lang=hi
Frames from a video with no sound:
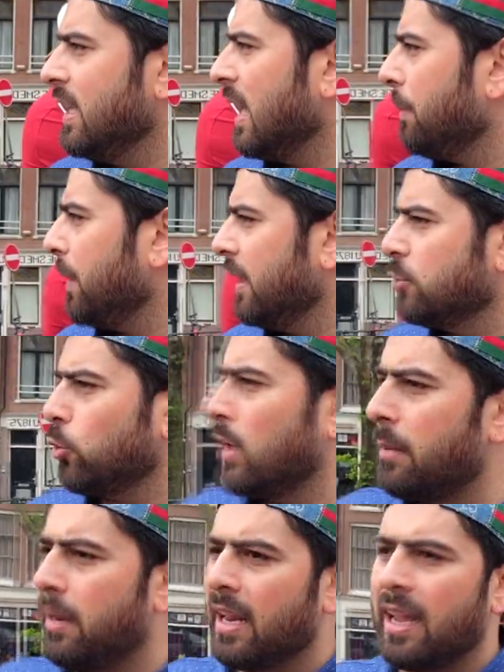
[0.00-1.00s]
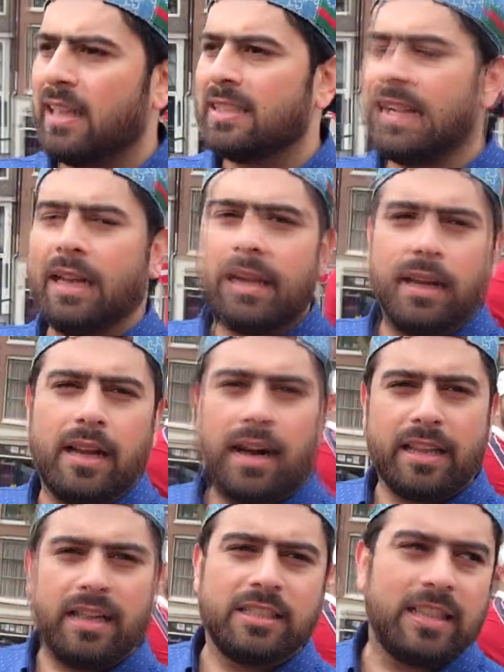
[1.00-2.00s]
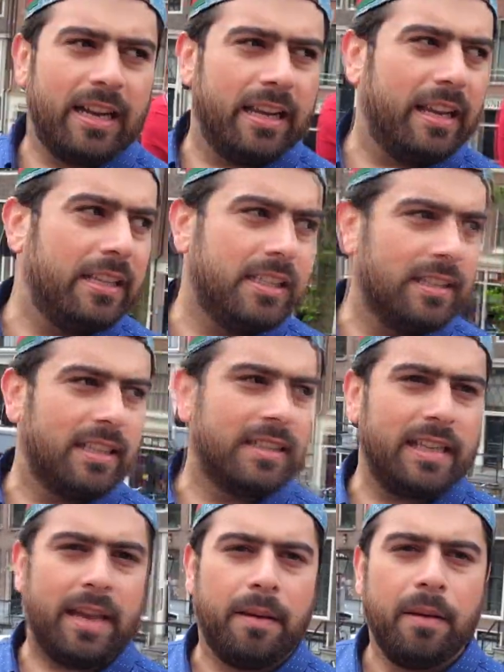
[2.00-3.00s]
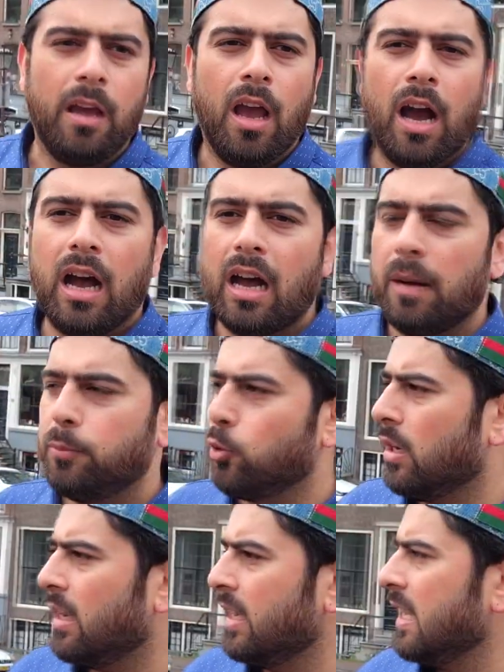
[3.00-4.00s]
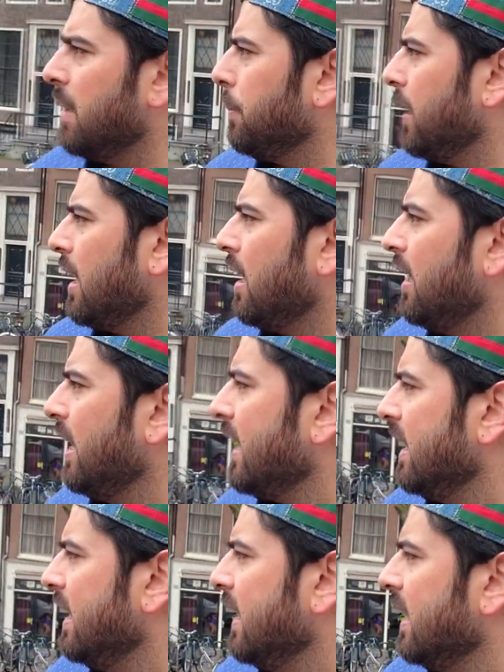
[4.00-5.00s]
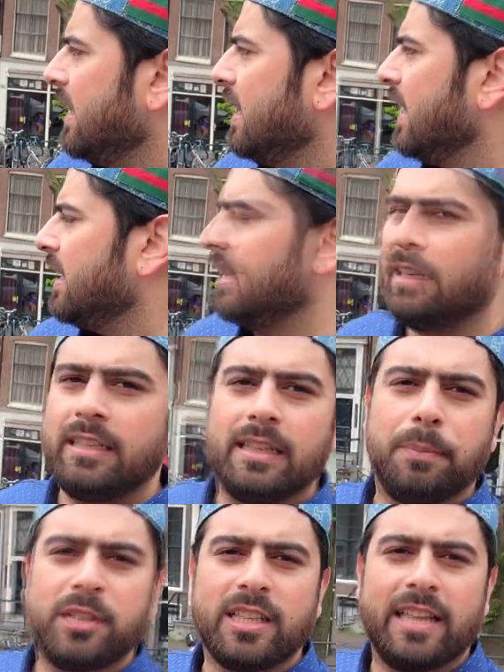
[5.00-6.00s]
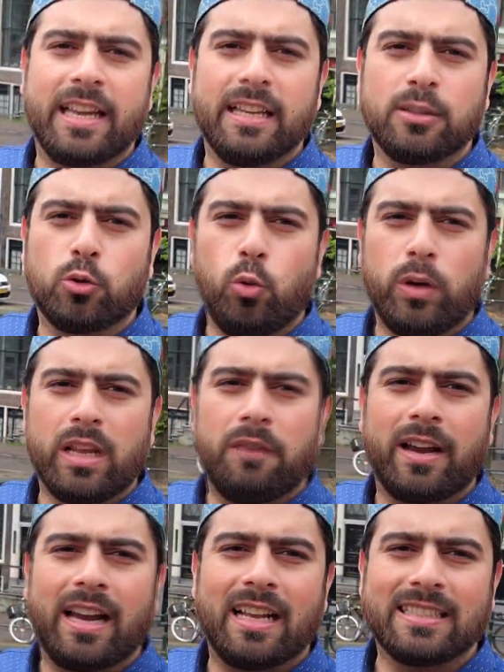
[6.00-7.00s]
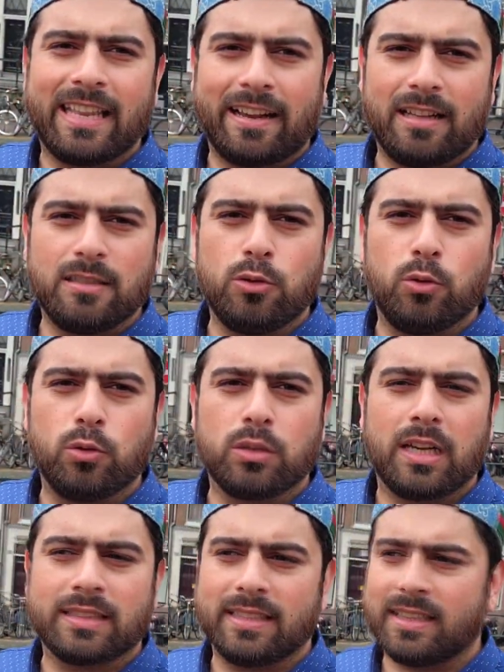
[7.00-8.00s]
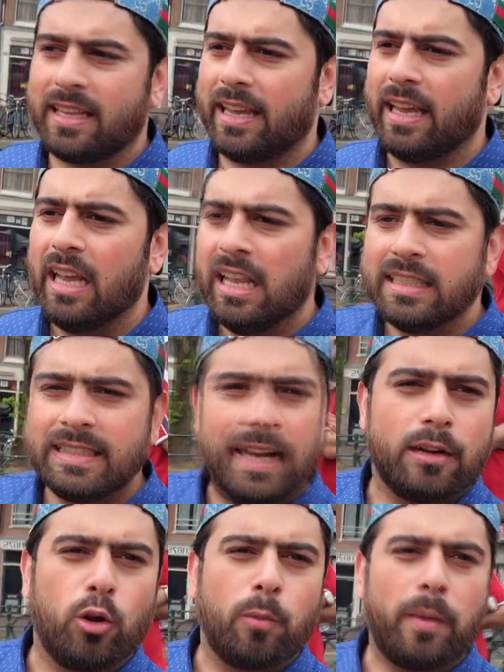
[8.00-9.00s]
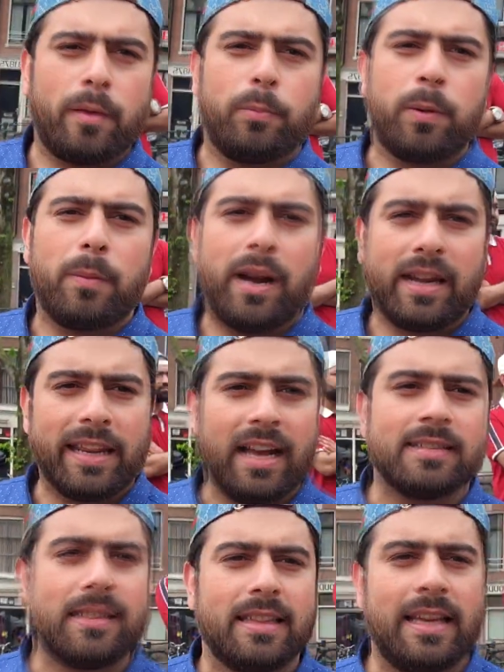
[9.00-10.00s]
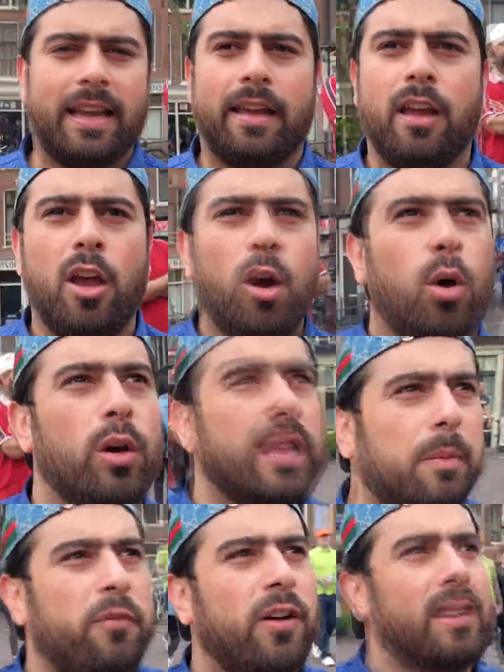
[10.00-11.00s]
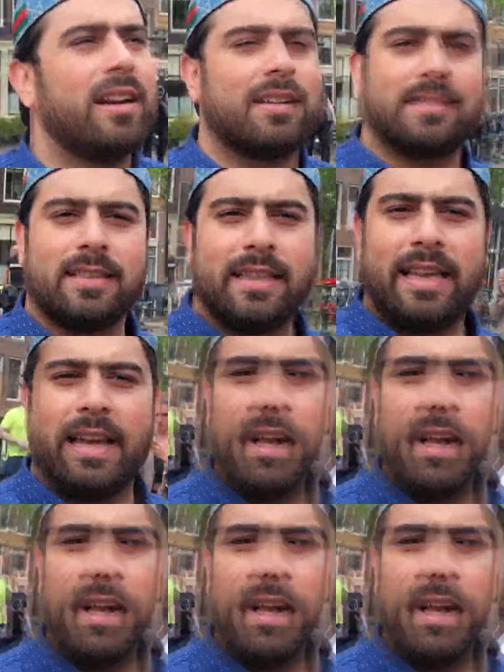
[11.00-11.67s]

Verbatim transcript: यहाँ पर जो है ना मेरे ख्याल से गाड़ियाँ चलाने की इजाज़त नहीं है आप जो ना यहाँ पे आने के लिए लाइक ये, ये पीछे देखें स्कूटियाँ वगैरह साइकिल्स यूज़ कर सकते हैं साइकिलों को ऊपर बैठ के आ सकते हैं और यहाँ पे फ़न कर सकते हैं